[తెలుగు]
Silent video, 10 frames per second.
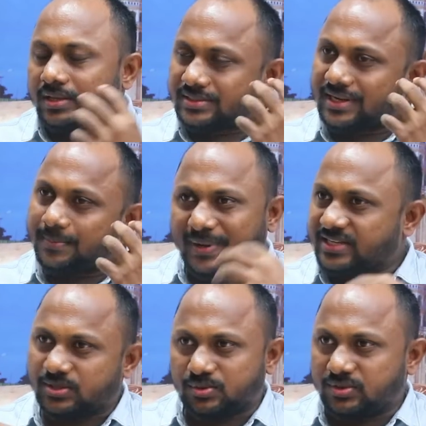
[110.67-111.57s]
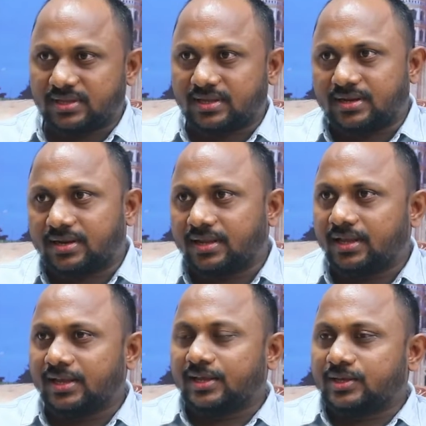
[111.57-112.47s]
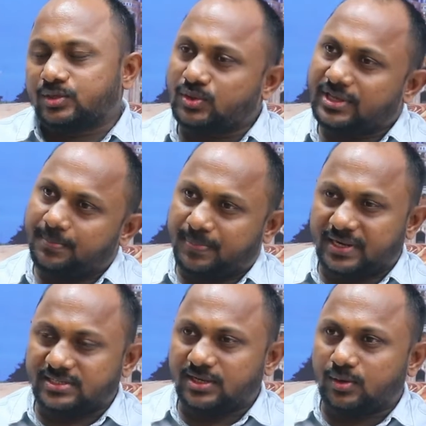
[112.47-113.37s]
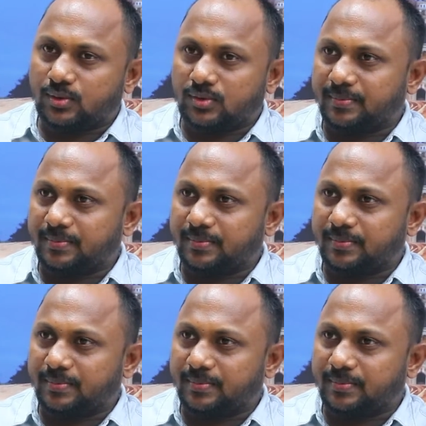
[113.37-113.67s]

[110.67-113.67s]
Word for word: చాలా ప్రెజర్ ఉంటుంది కదండి సో ఈ ప్రెజర్లో